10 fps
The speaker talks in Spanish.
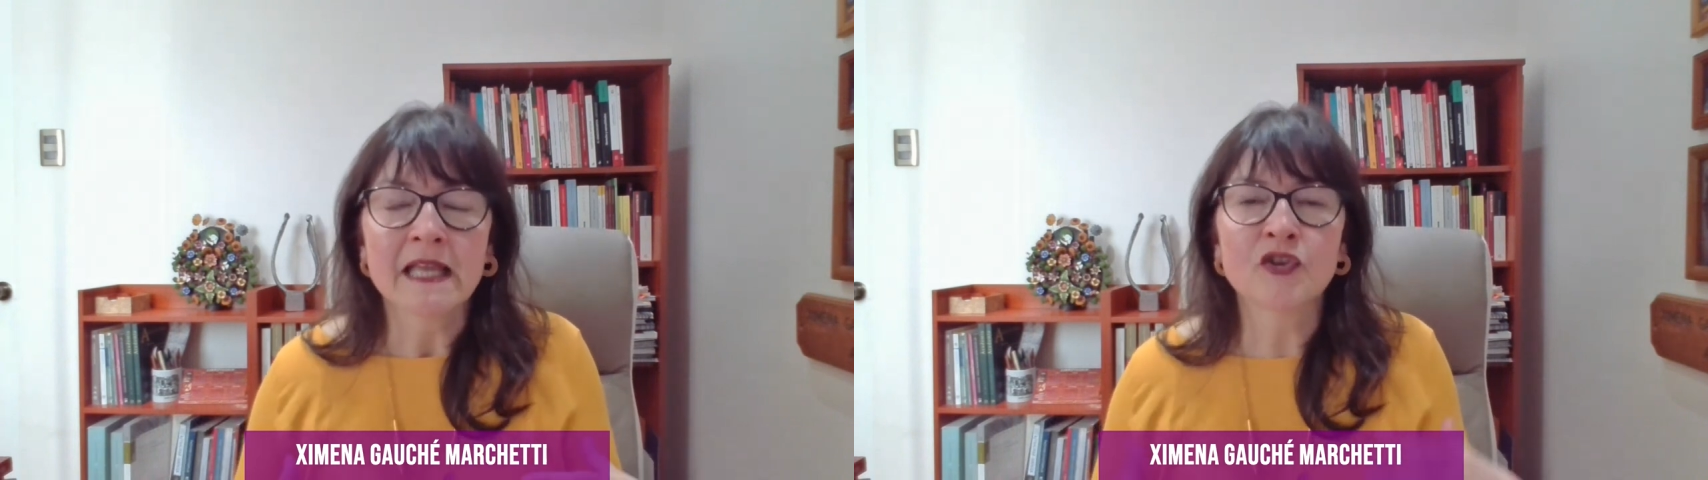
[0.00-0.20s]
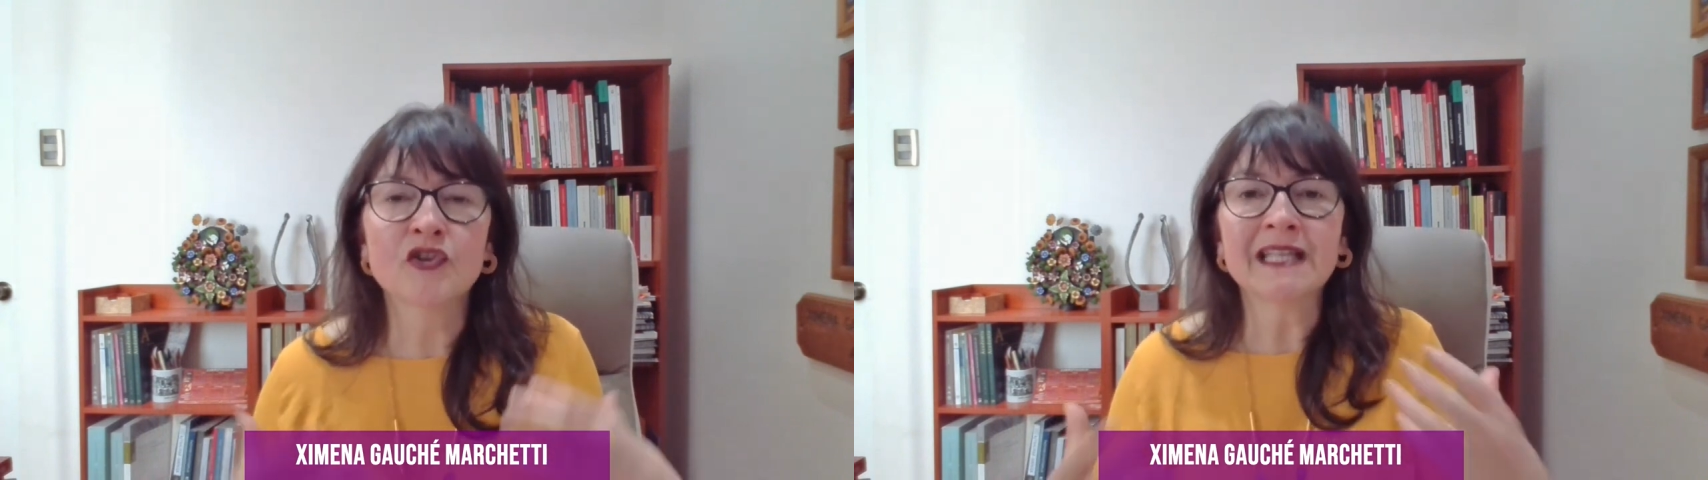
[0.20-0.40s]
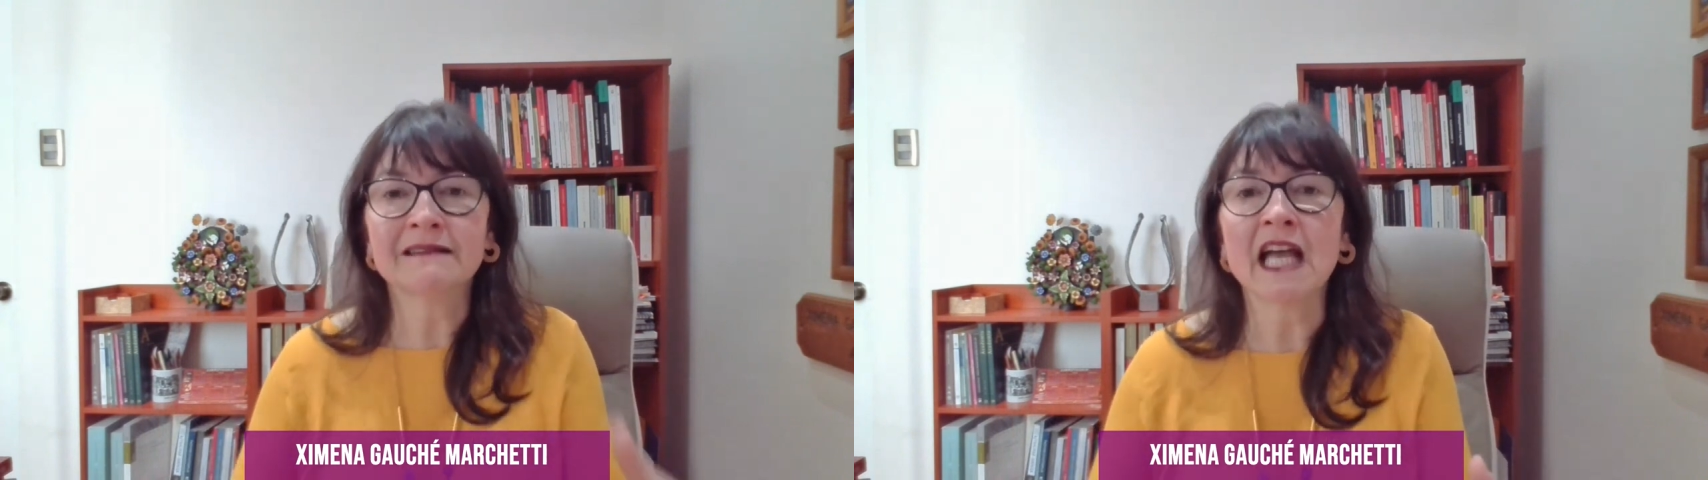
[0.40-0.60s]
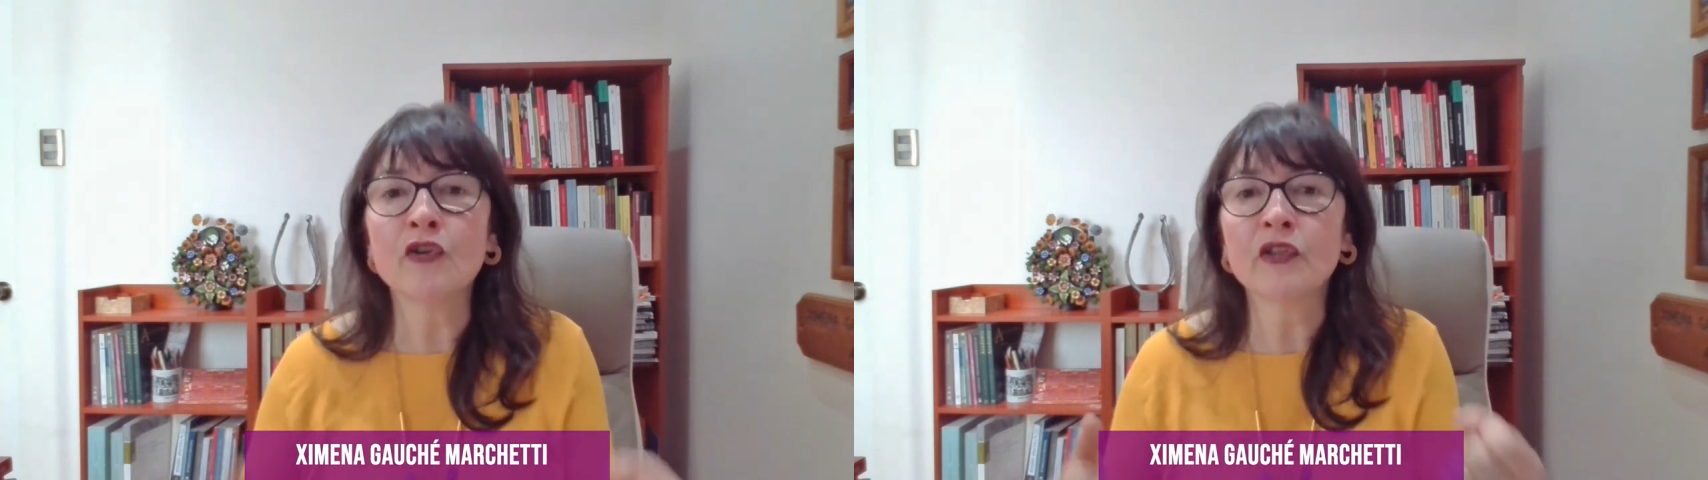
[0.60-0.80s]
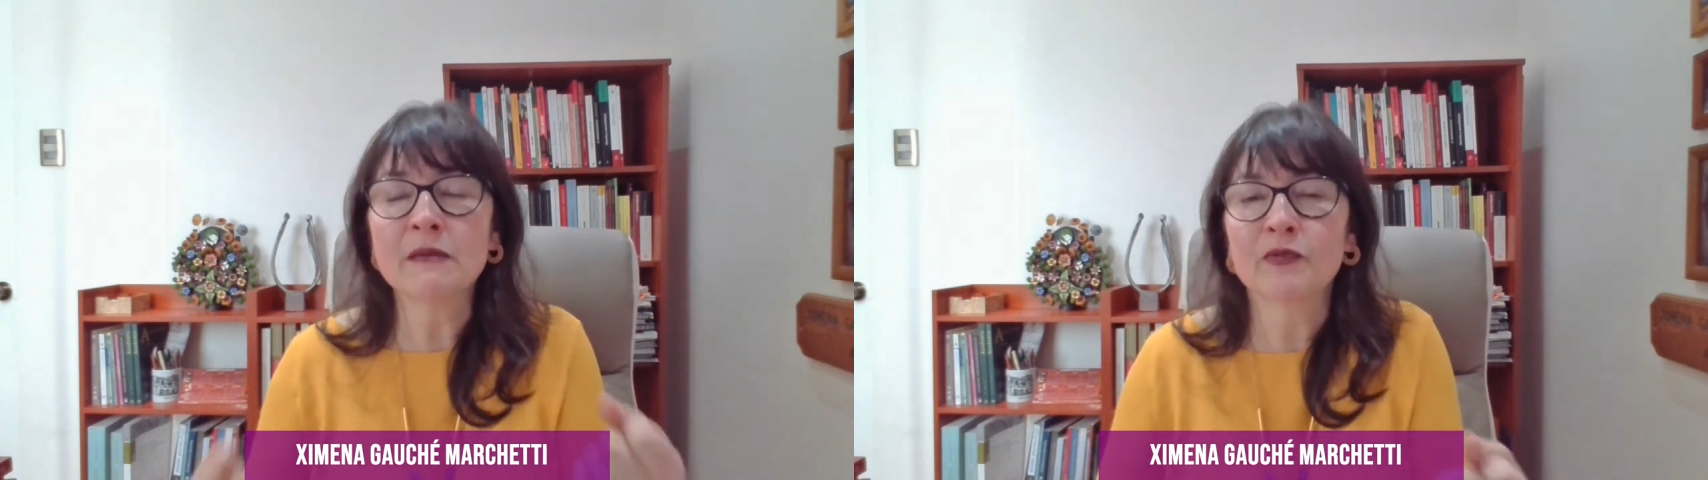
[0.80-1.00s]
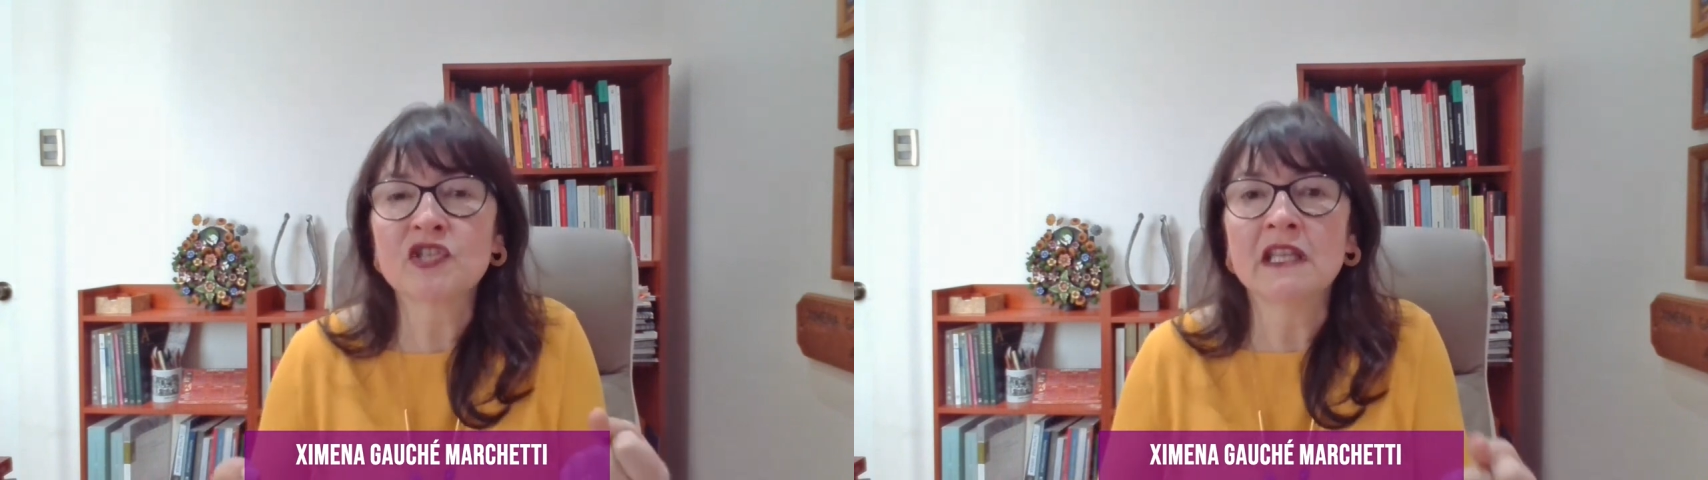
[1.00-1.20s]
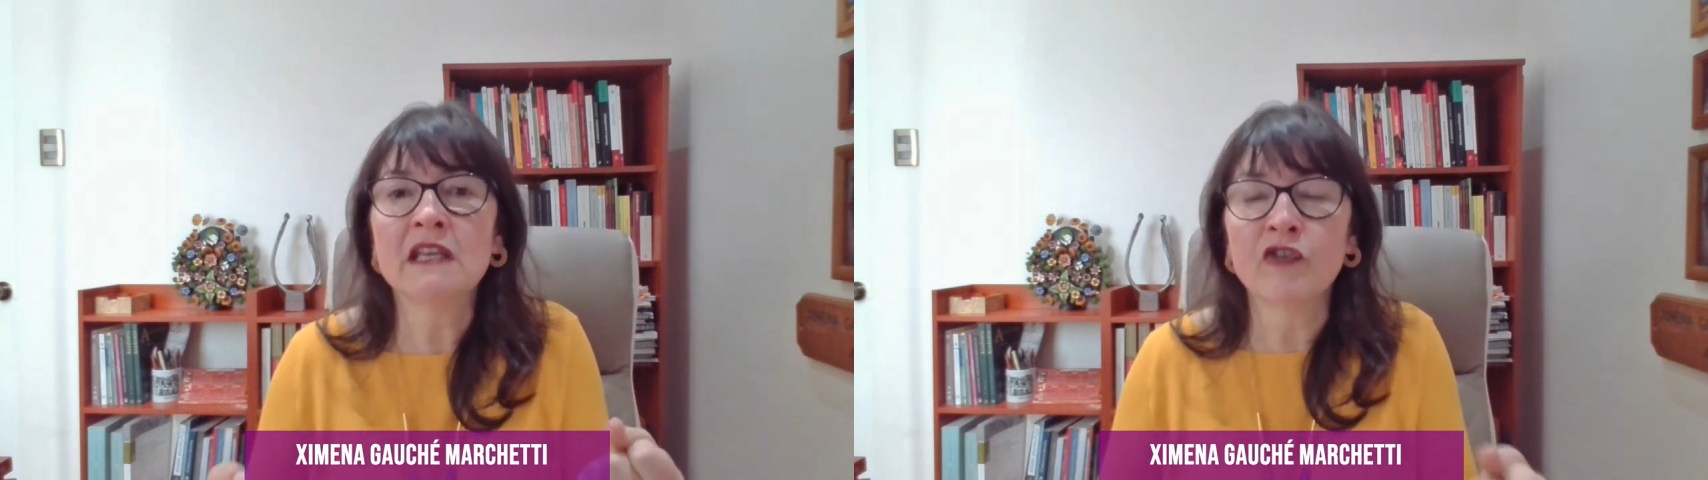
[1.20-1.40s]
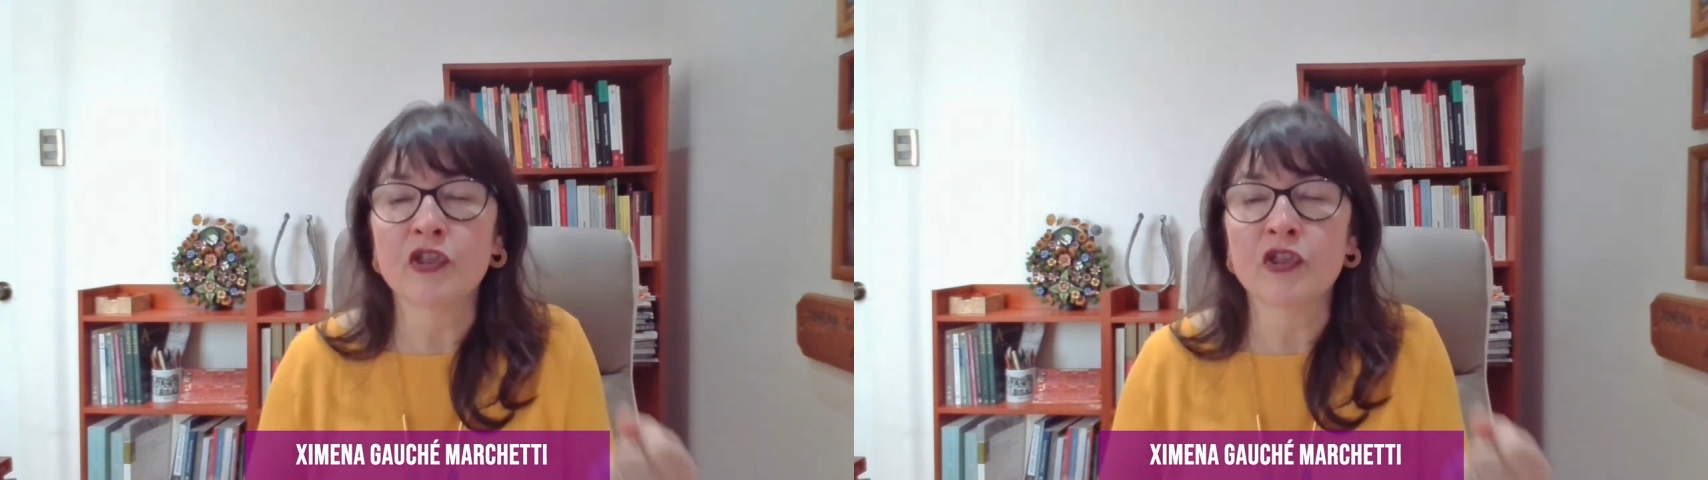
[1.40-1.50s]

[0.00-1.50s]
dónde están los dispositivos